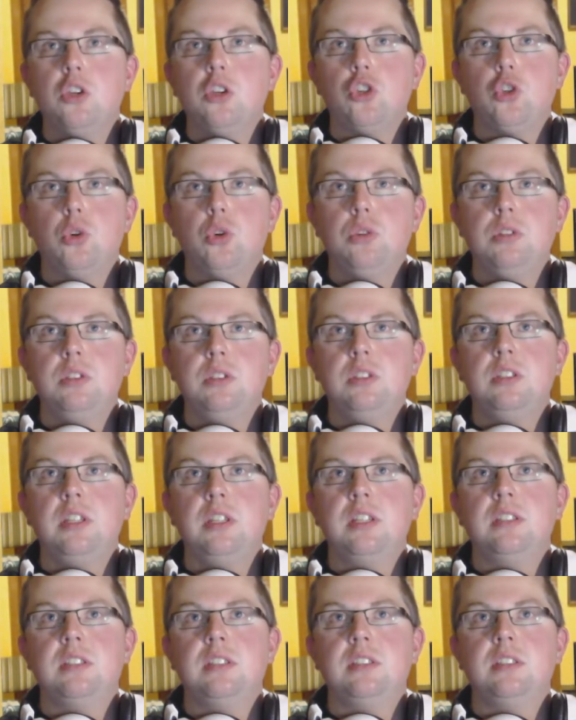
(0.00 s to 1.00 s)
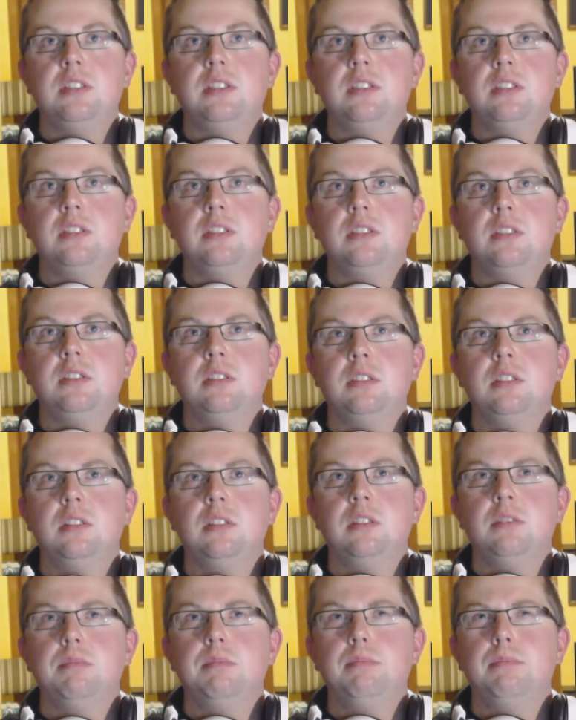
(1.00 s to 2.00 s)
schon das
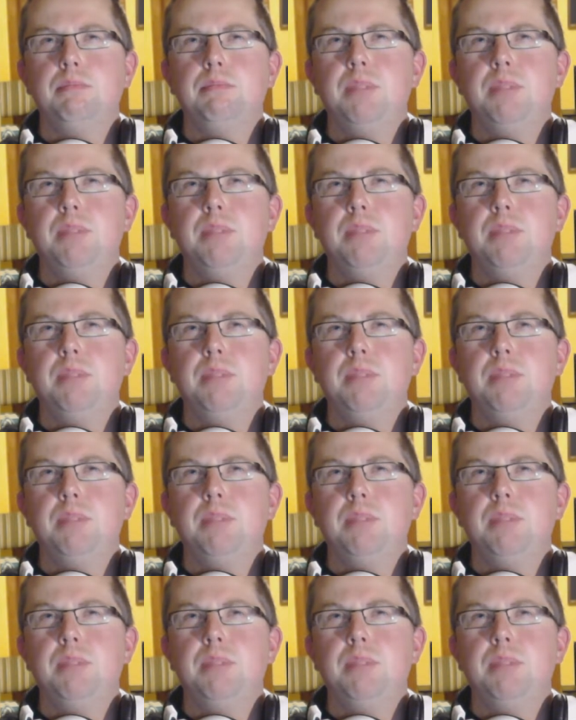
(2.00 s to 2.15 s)
äh,